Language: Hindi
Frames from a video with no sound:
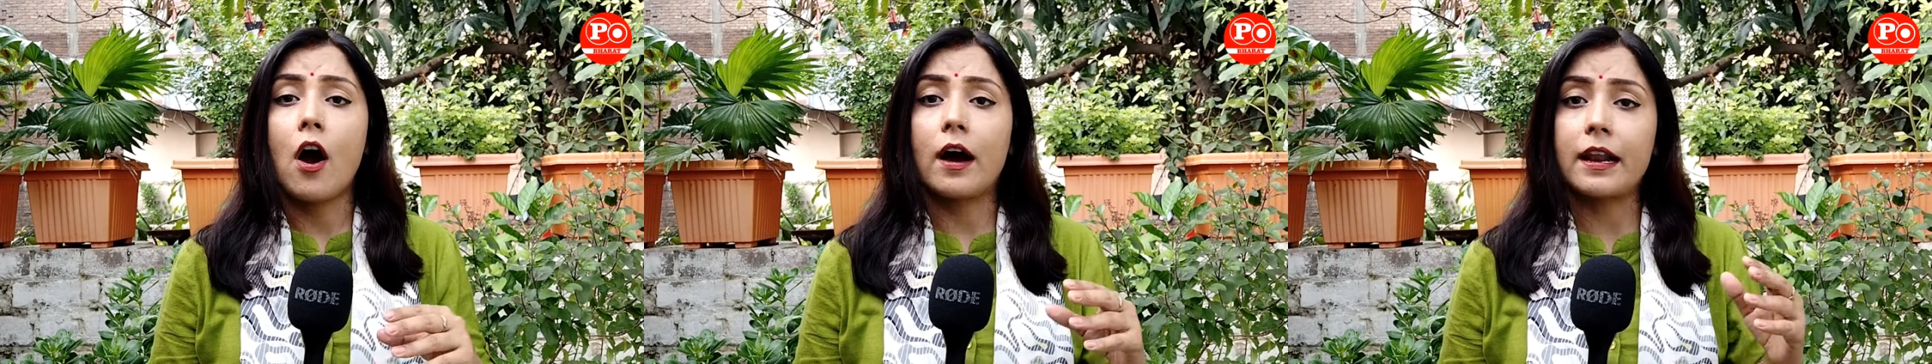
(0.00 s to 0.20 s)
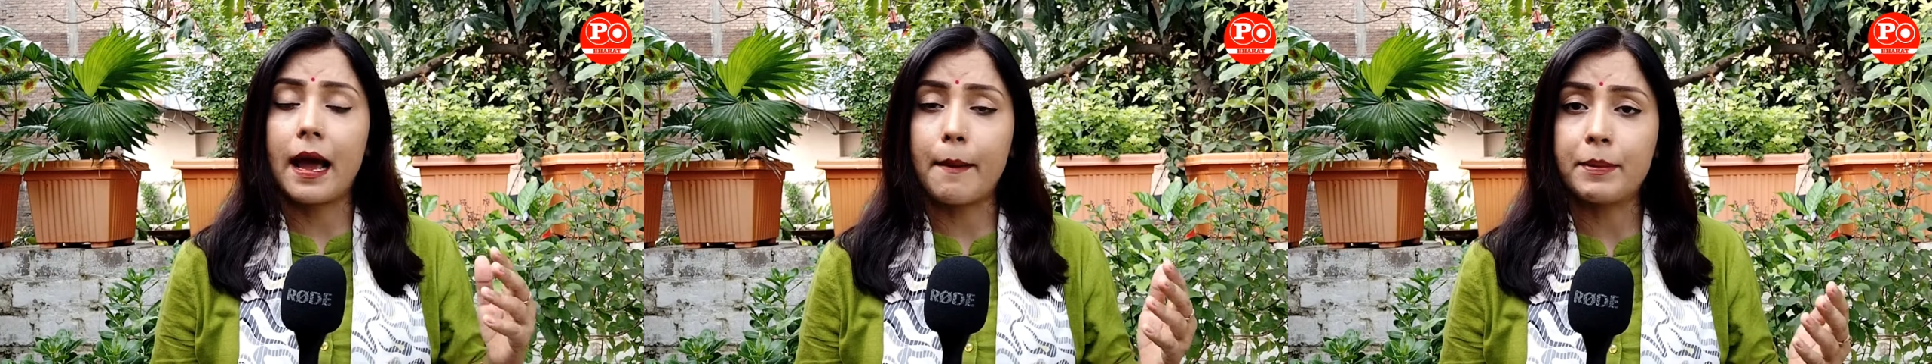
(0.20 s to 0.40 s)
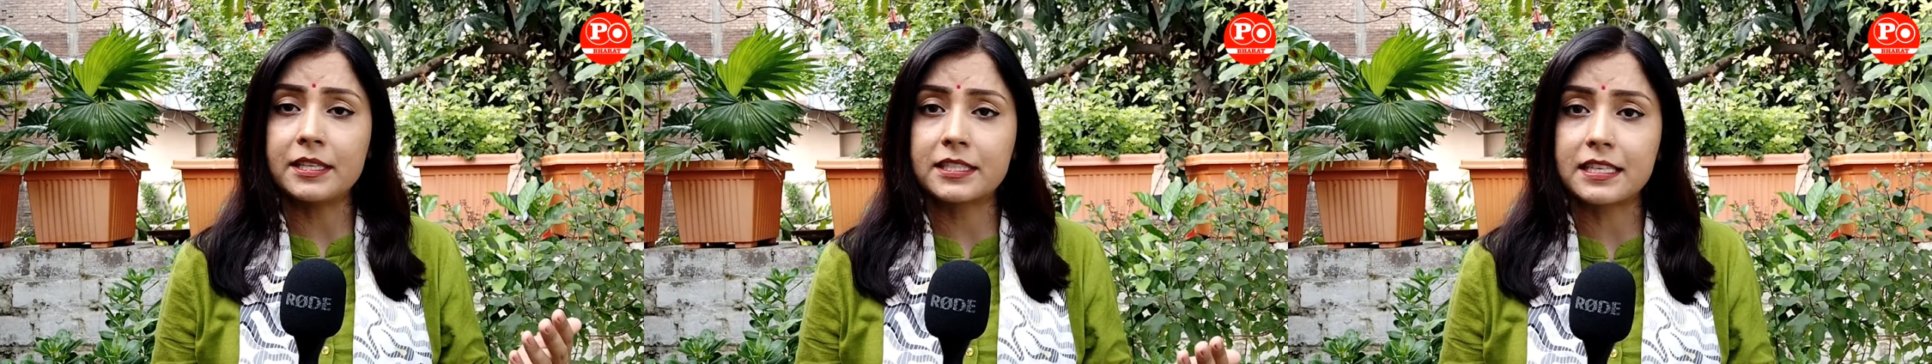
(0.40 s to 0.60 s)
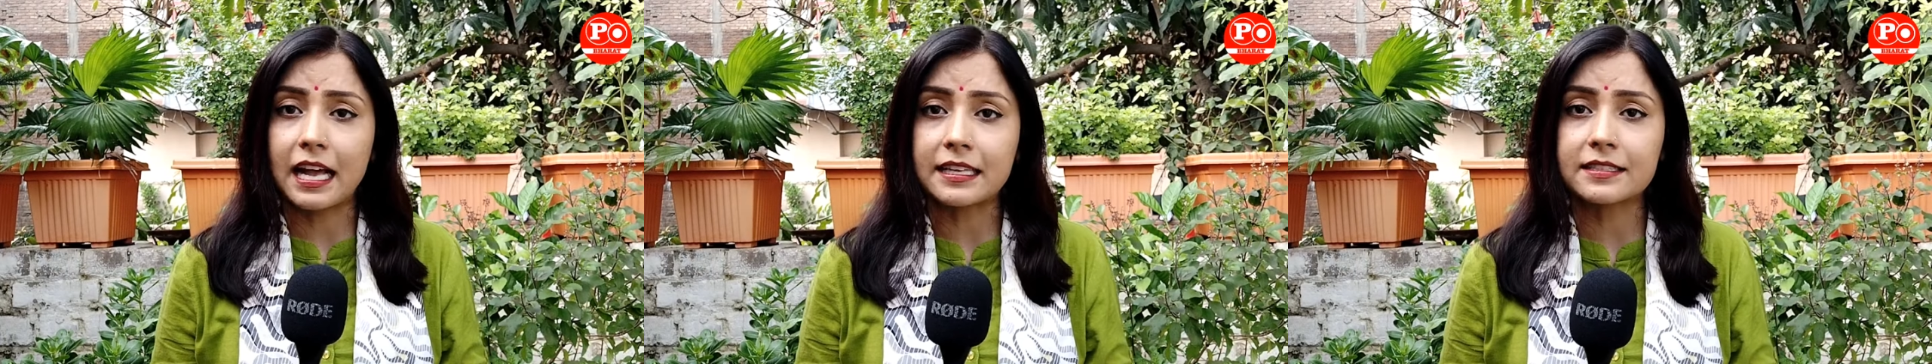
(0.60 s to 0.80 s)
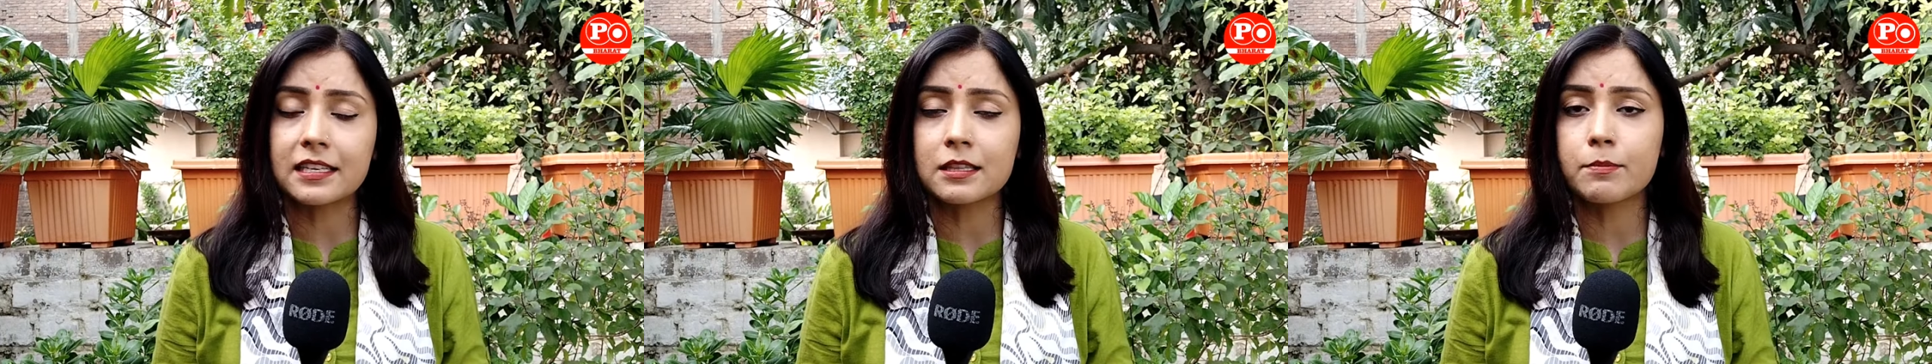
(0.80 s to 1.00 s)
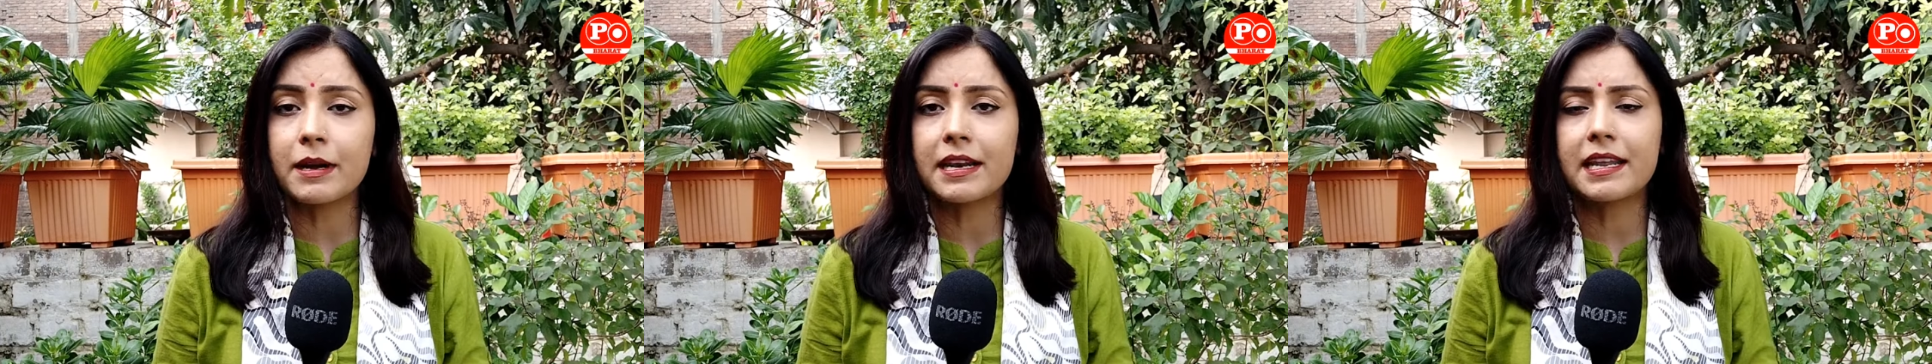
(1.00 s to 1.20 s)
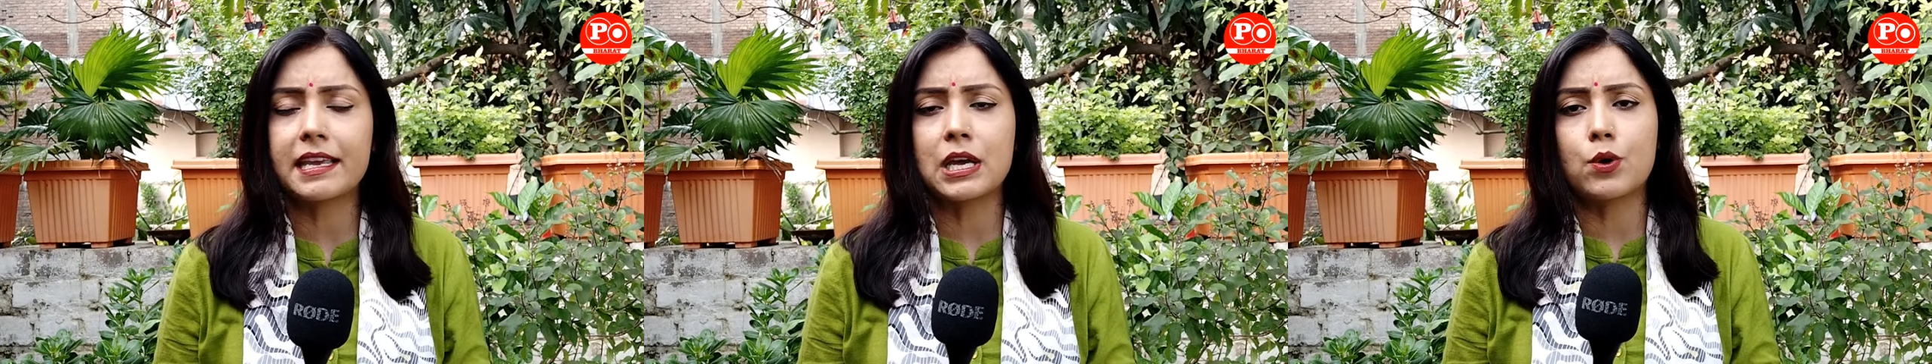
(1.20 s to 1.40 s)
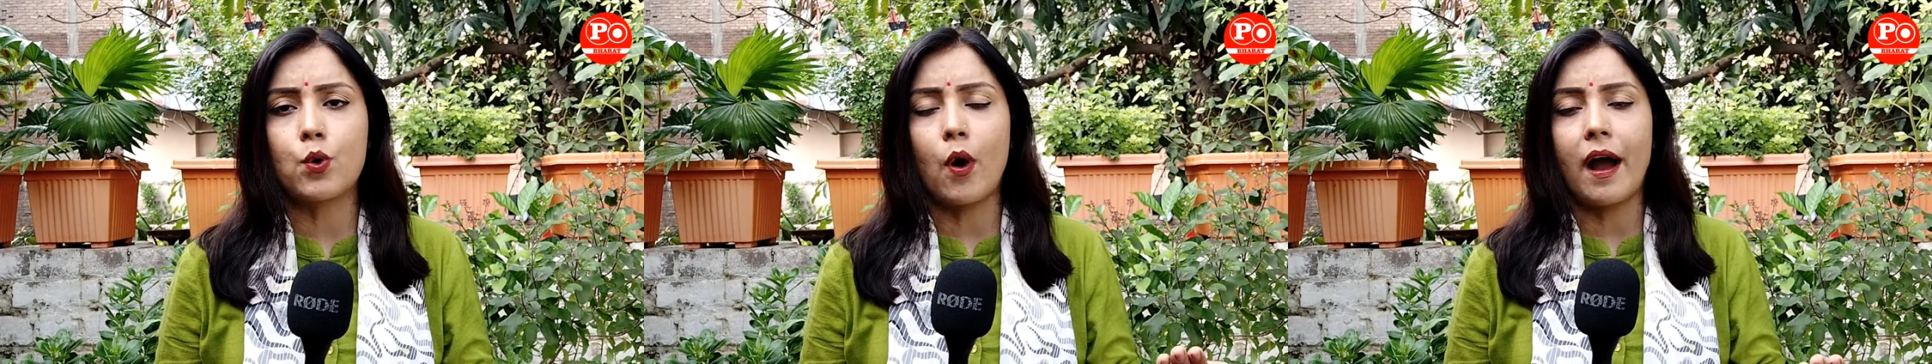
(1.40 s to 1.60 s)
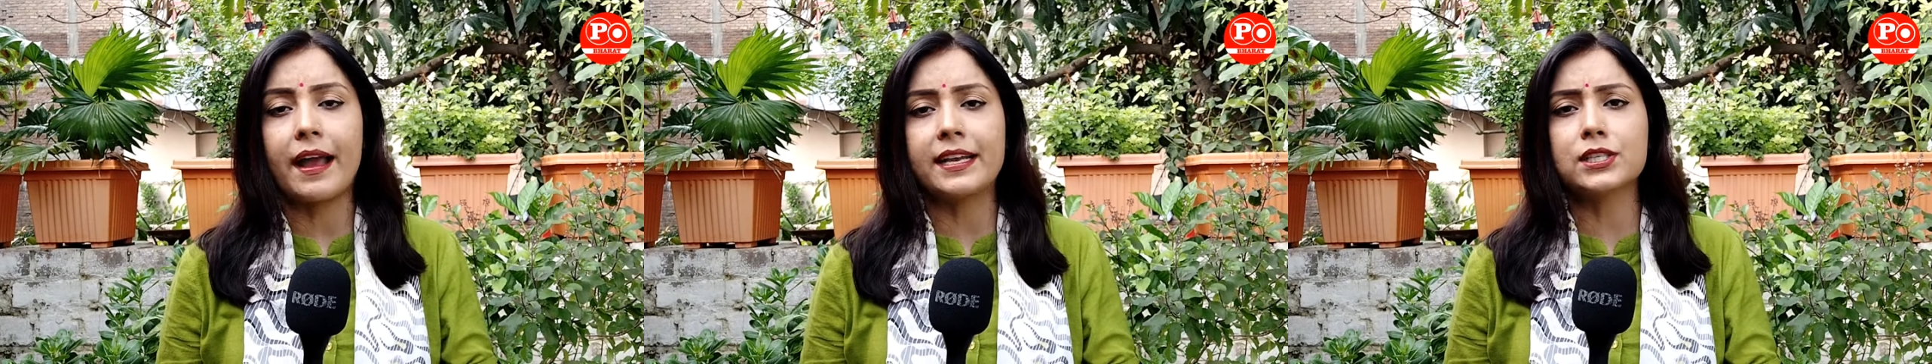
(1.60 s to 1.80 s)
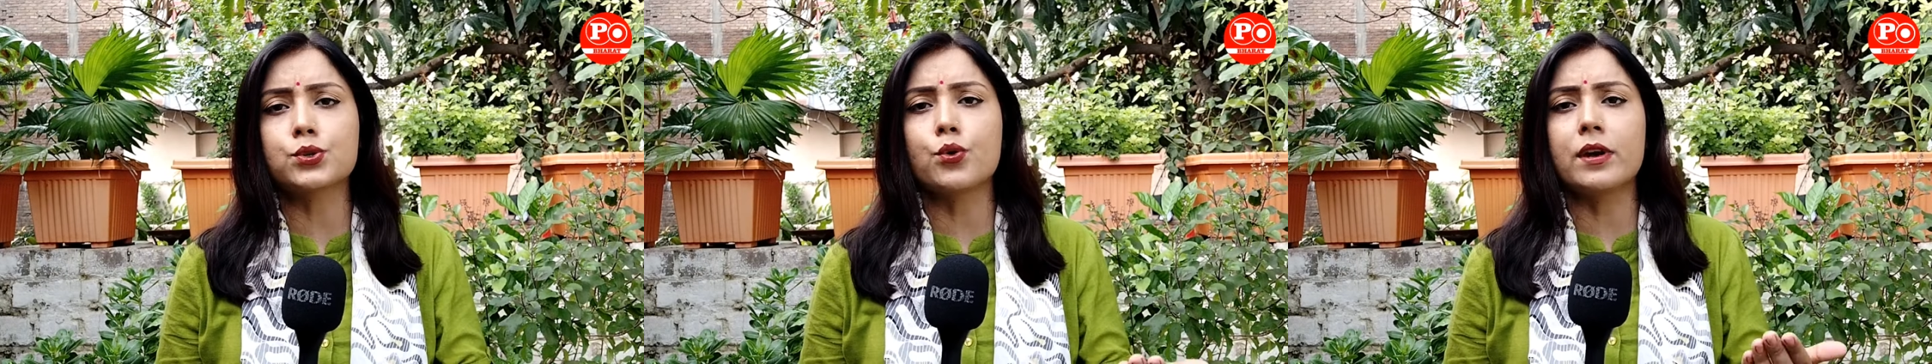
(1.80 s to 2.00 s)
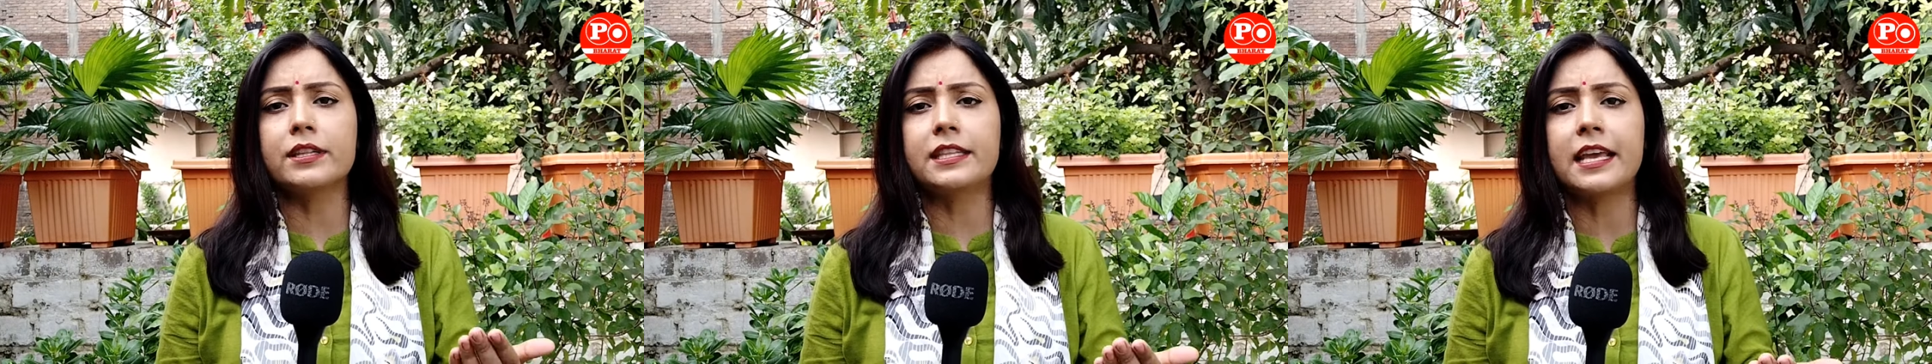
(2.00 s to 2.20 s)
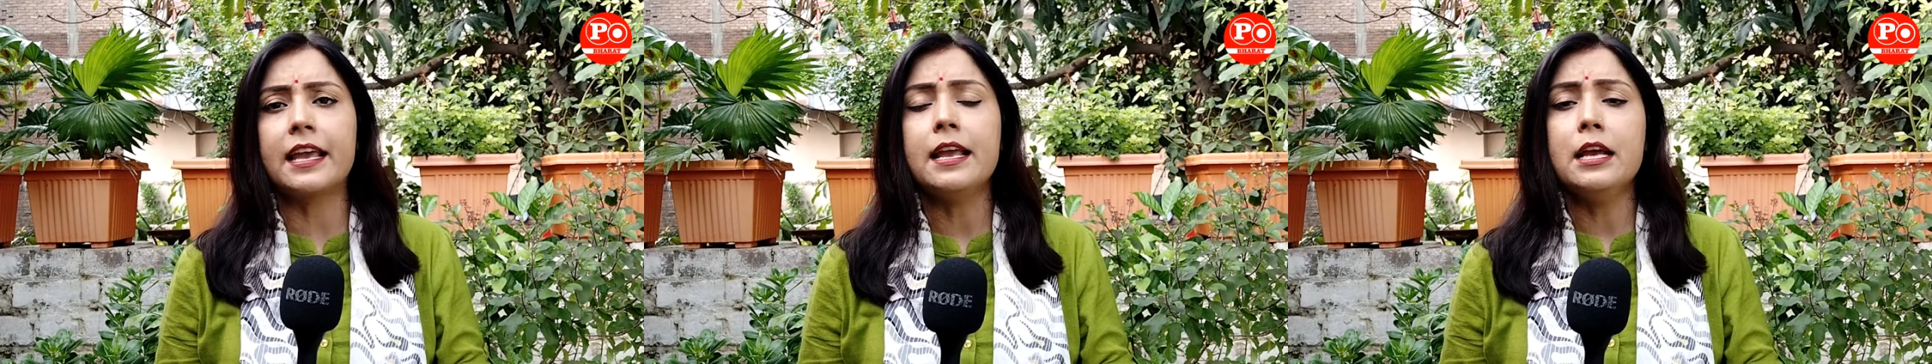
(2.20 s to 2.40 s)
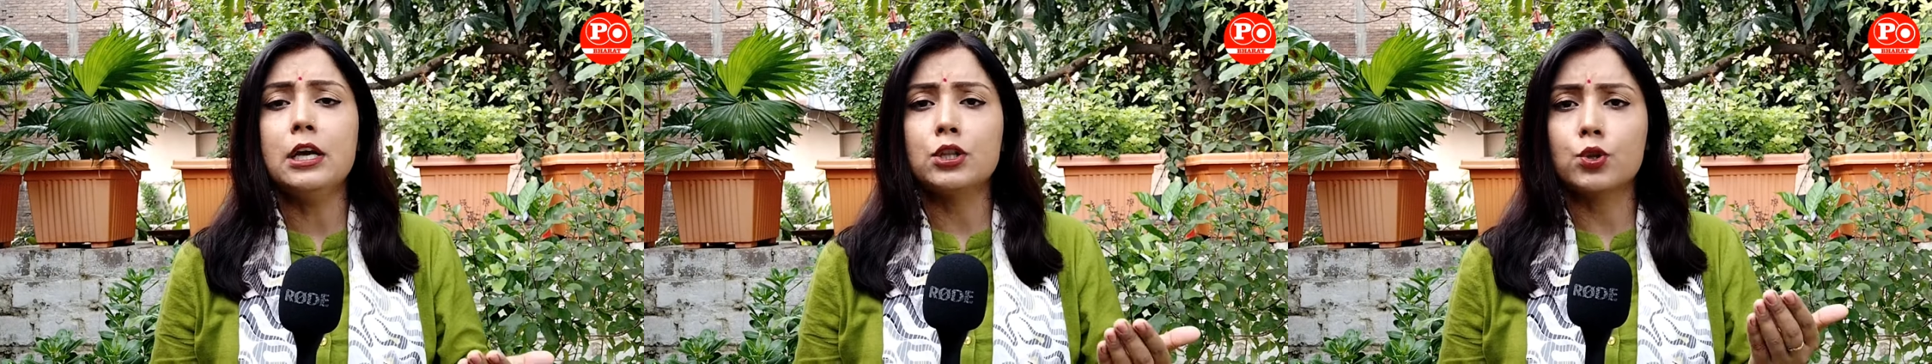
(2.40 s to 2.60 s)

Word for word: और अभी सांसद बनने की ख्वाहिश हुई थी